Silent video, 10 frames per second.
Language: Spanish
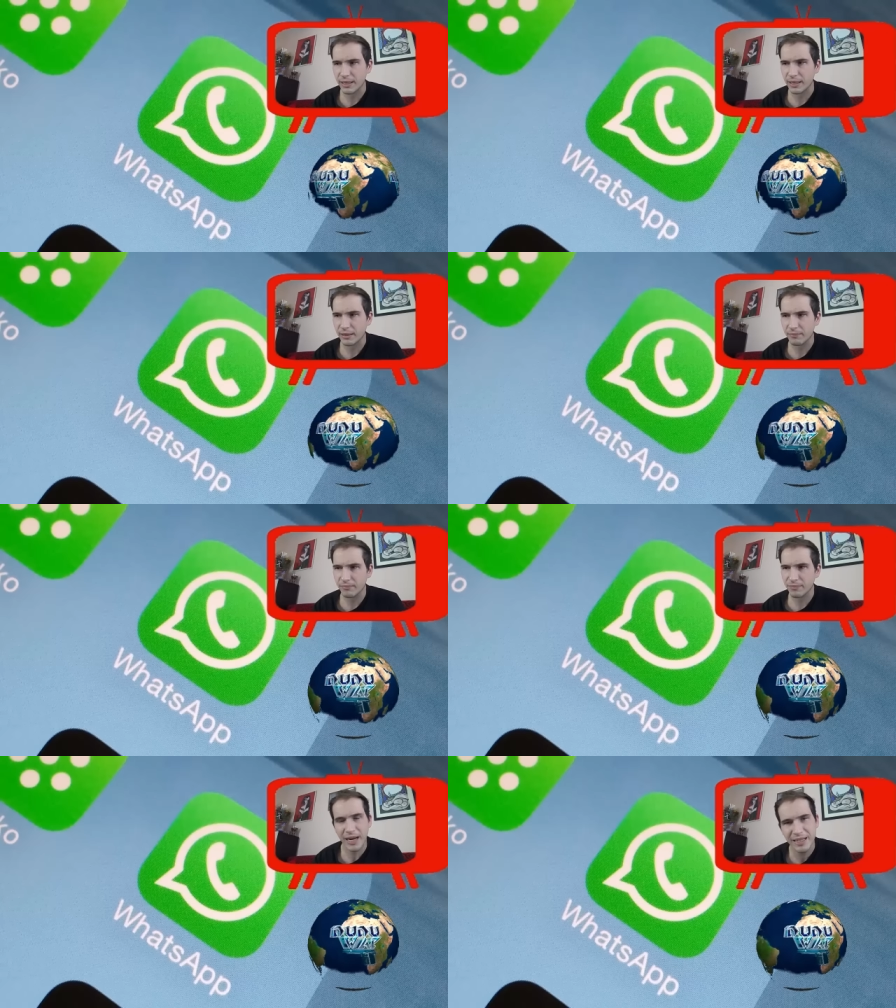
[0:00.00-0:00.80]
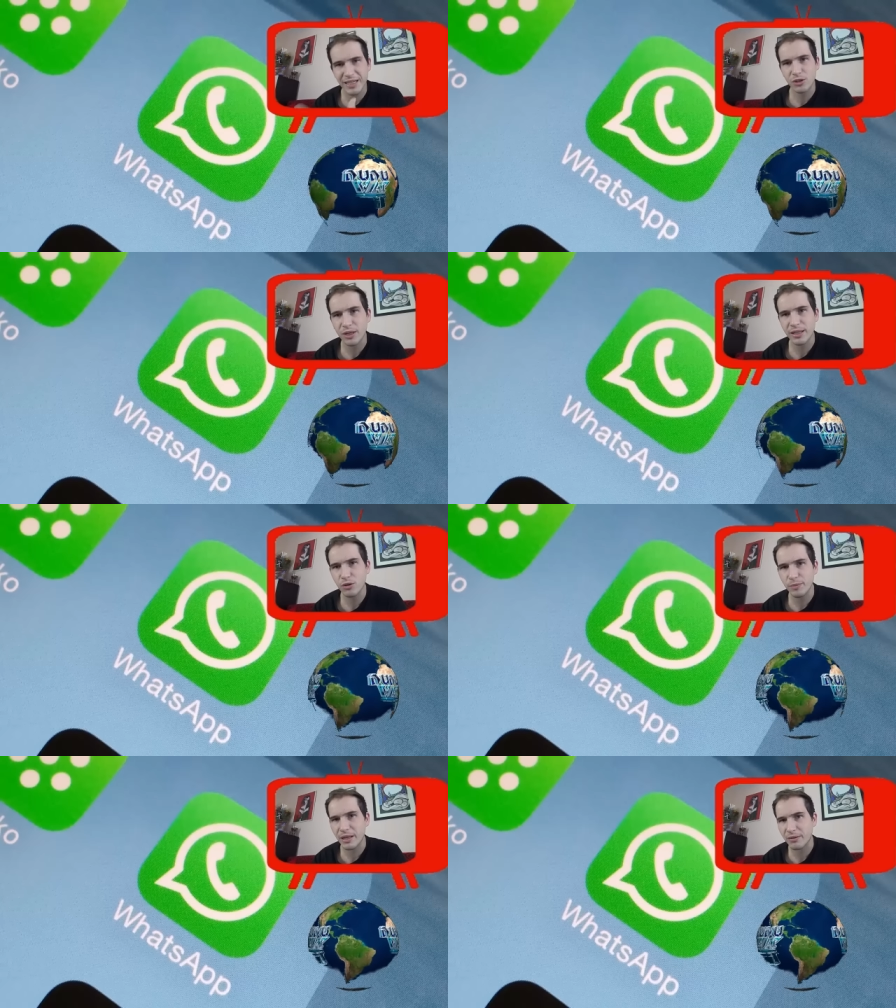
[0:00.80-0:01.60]
eh, dar ese toque de
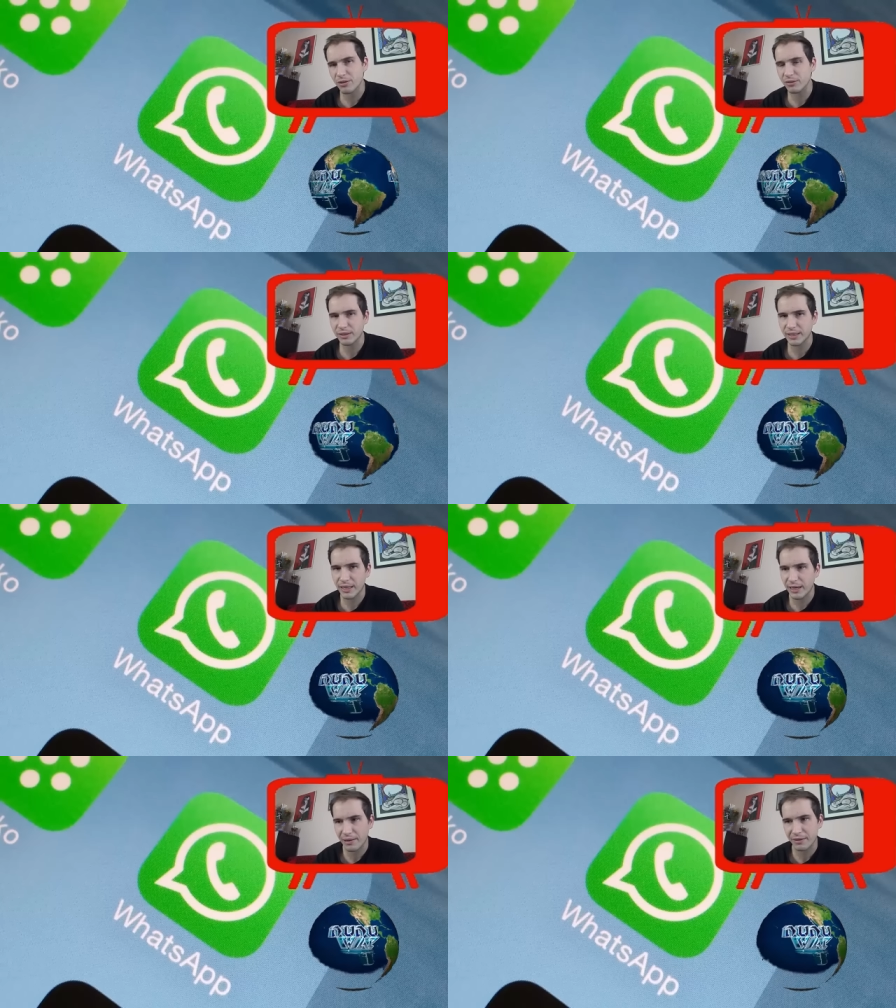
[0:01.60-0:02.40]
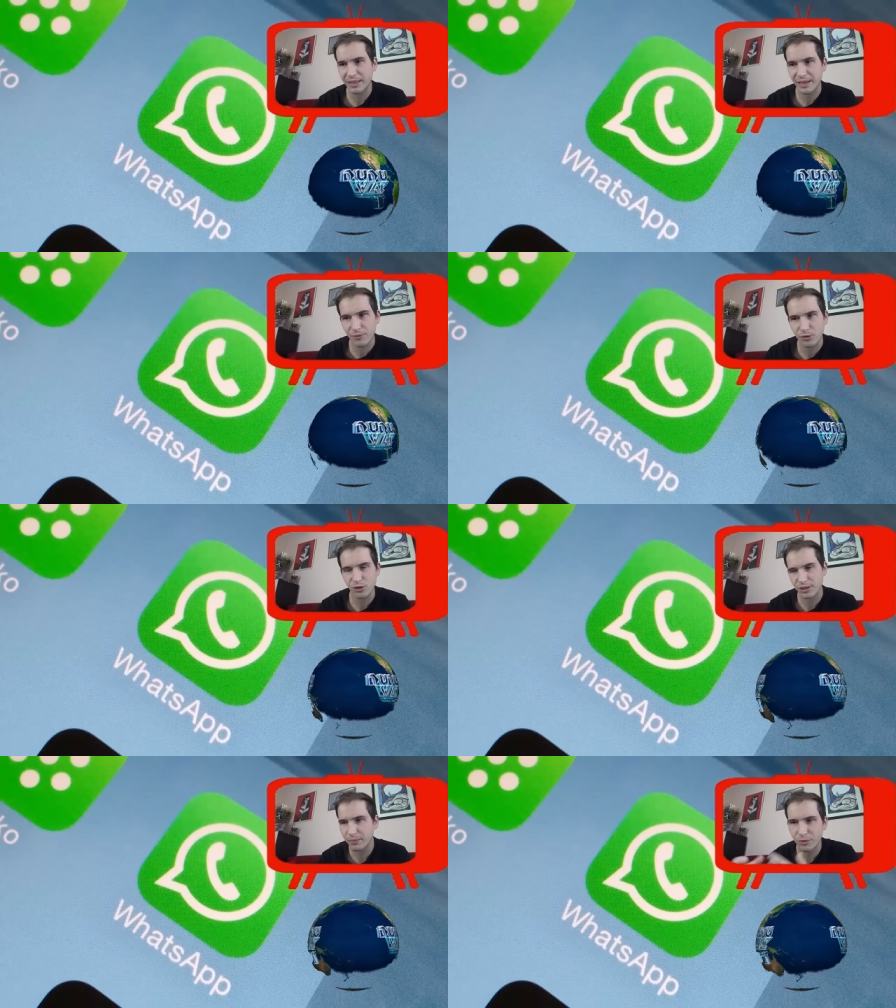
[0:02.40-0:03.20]
iluminación que hace que la foto
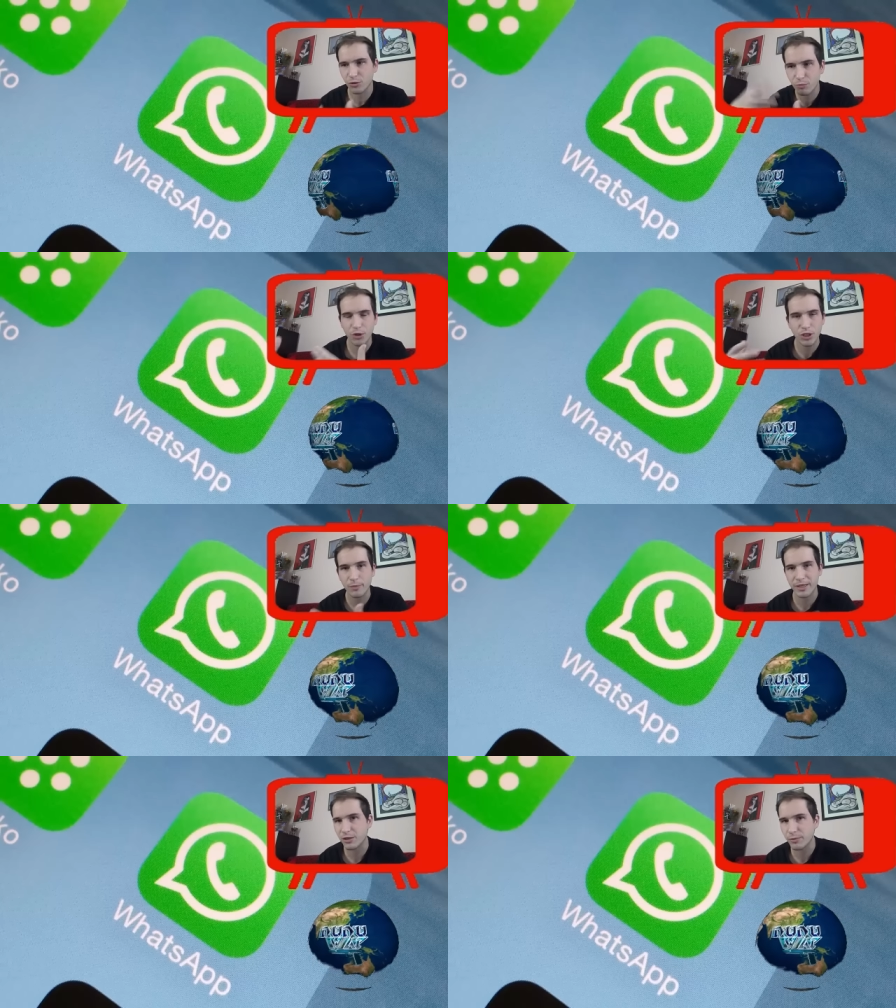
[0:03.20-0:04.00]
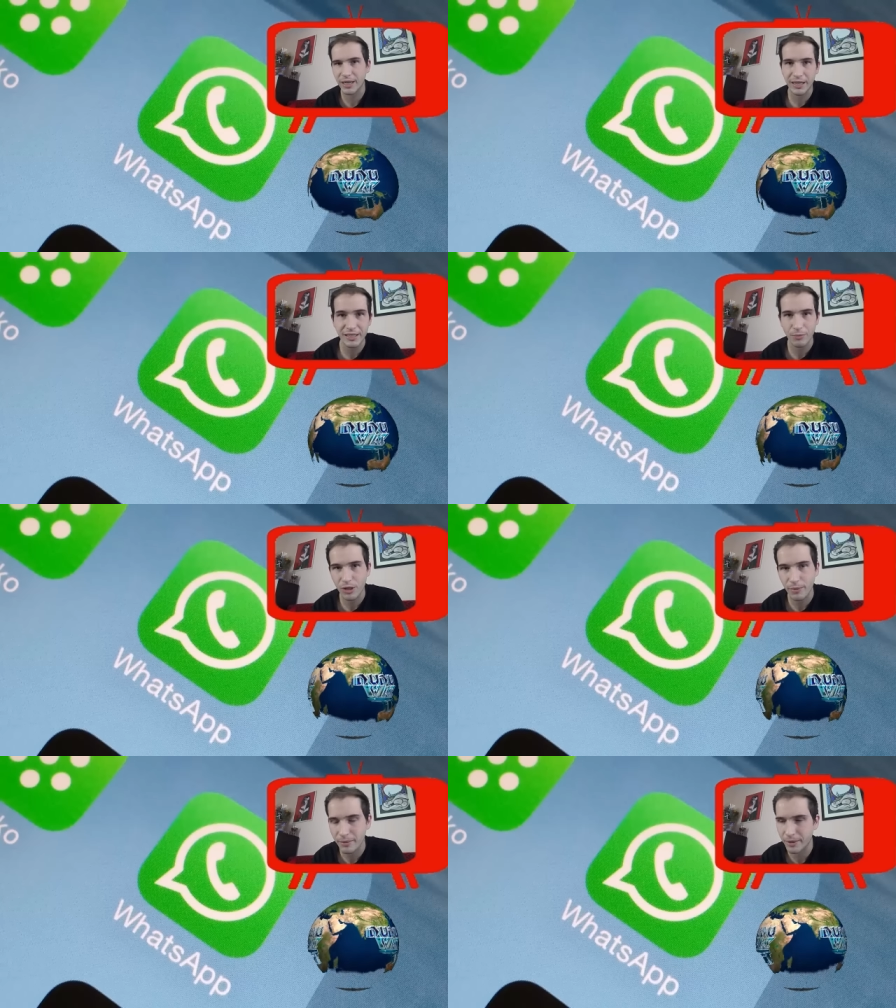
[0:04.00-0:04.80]
esté pues, un poquito más iluminada y se
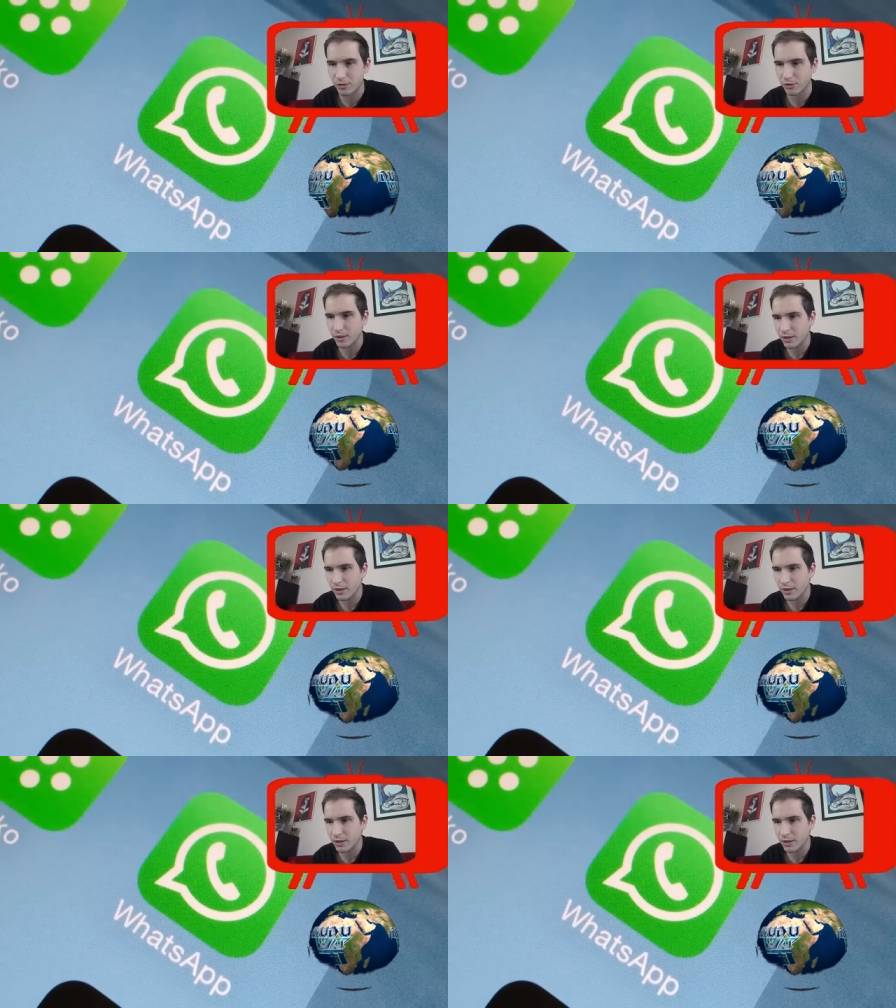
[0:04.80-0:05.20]
pueda ver mejor.